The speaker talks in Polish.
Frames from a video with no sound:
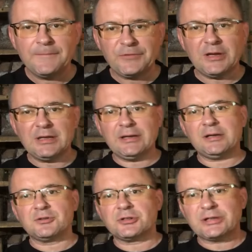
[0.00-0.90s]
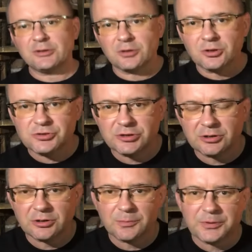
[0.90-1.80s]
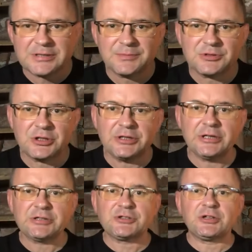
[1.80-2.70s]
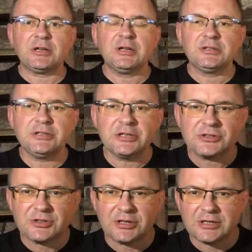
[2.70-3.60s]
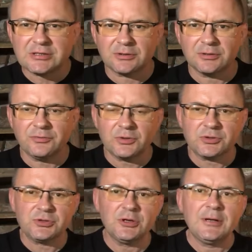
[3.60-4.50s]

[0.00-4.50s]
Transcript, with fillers: No ale jako, że tegoroczny, no to powiedzmy, że jeszcze, jeszcze jest to nowość.